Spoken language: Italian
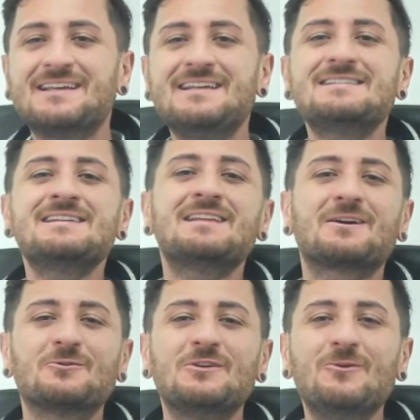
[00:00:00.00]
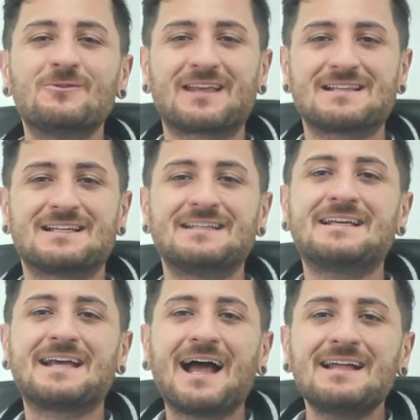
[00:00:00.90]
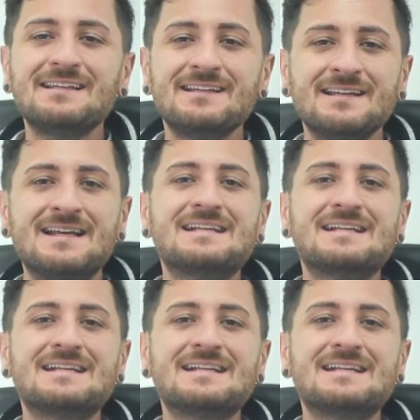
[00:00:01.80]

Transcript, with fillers: Il sindaco di Londra, Sadiq Khan,